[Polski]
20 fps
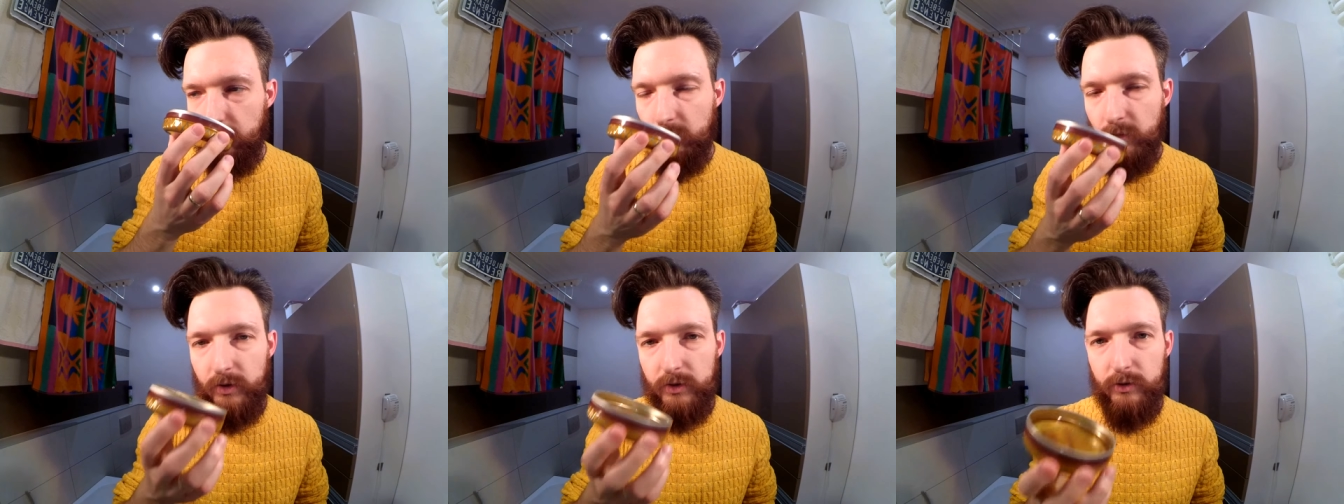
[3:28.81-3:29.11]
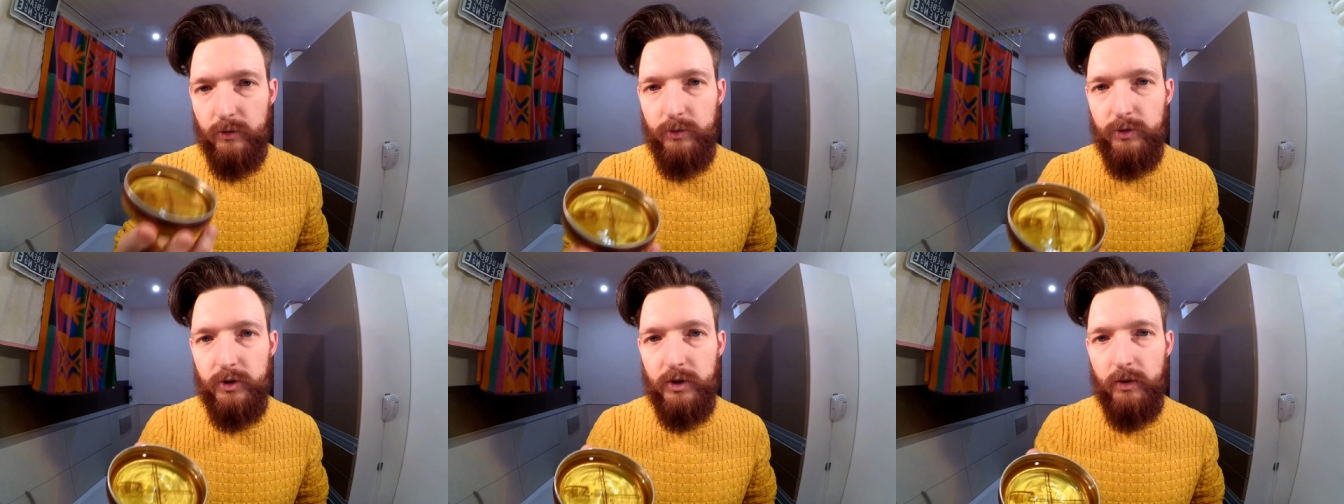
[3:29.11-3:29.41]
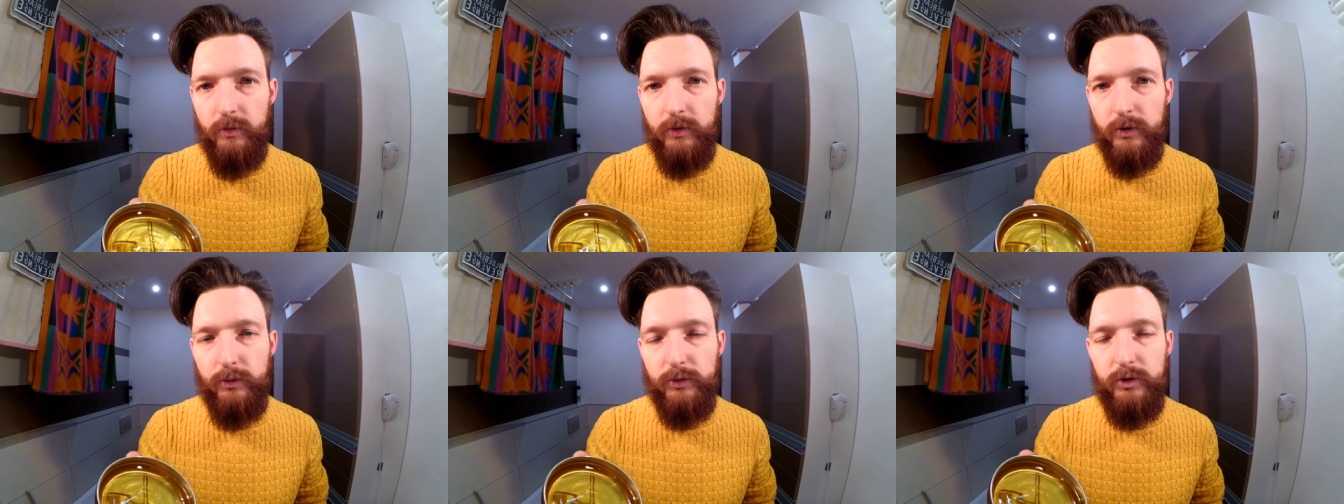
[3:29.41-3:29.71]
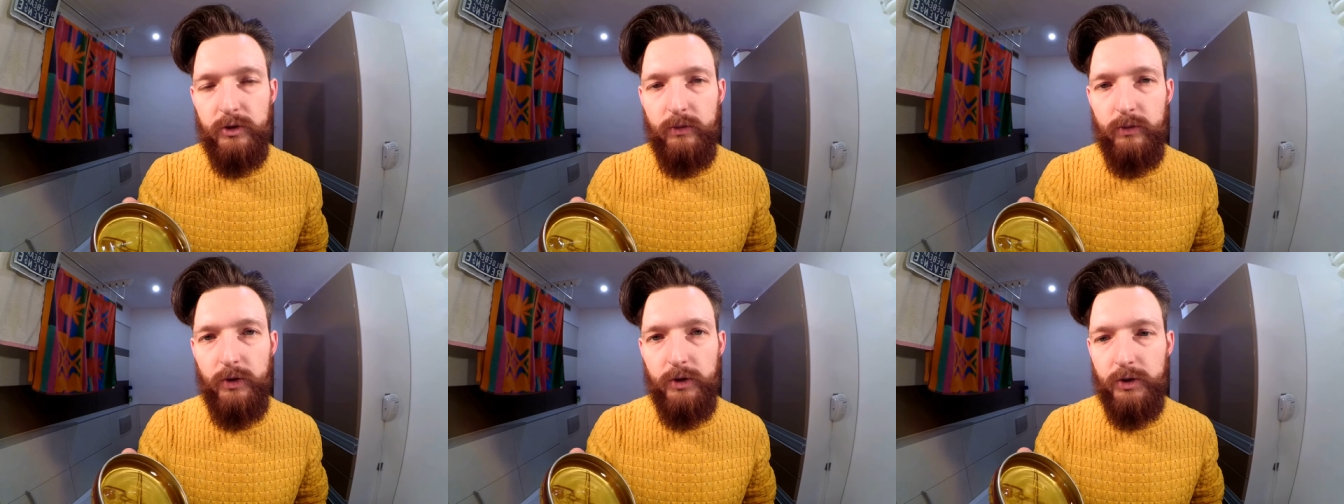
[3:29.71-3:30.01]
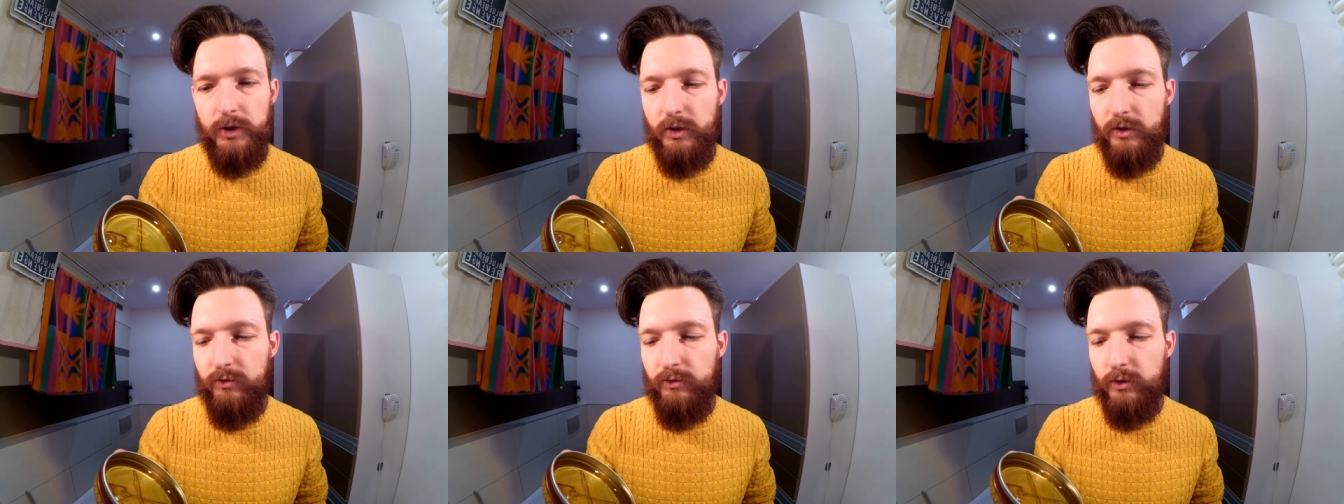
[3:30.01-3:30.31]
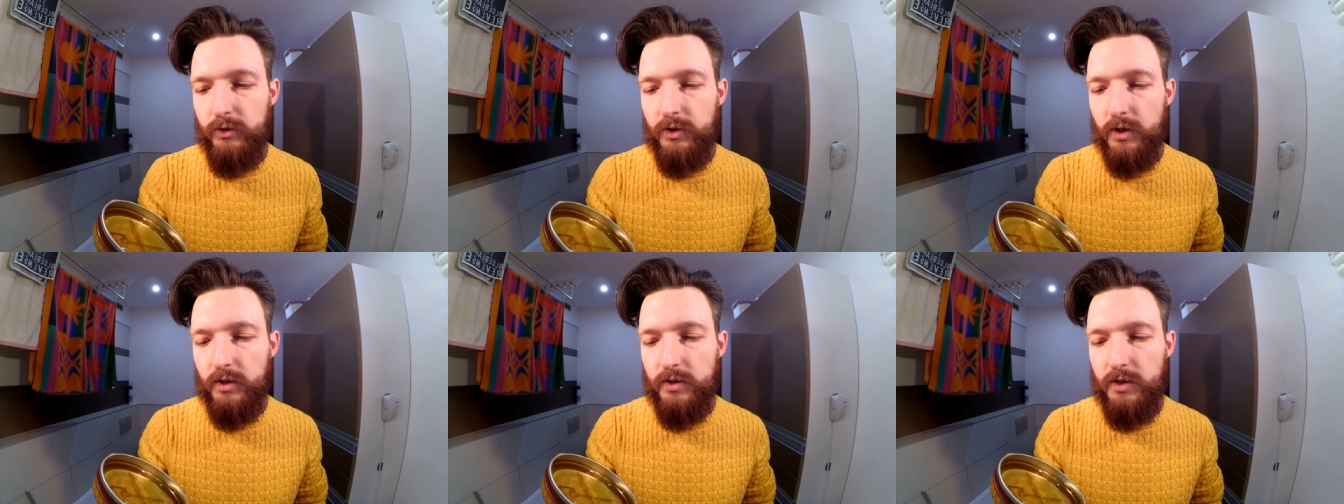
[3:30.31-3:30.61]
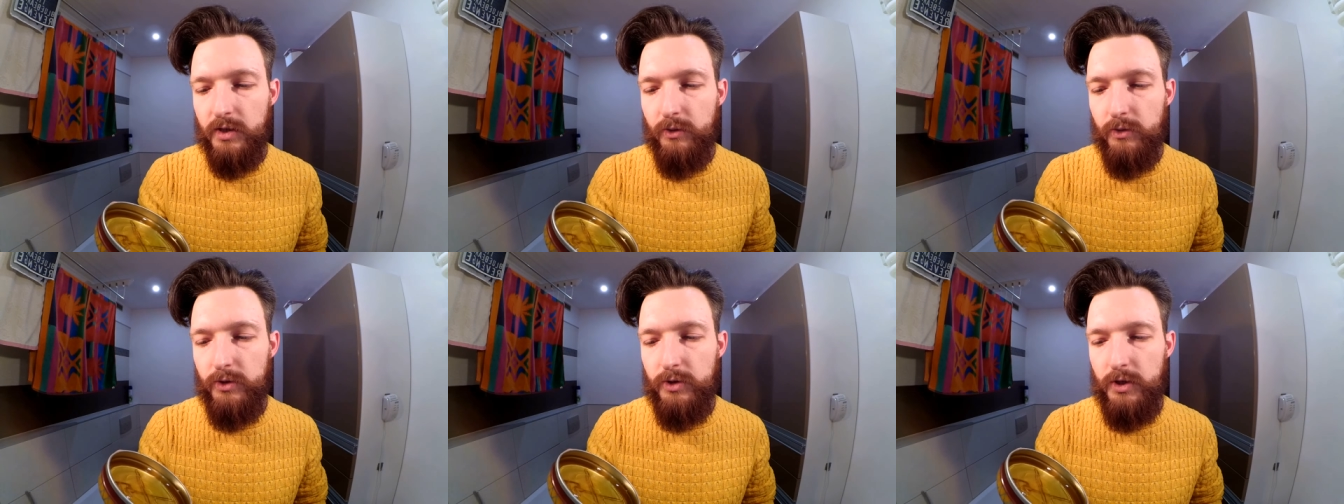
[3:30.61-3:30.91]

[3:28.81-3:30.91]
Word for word: Bardzo przyjemny, utrzymuje się na włosach cały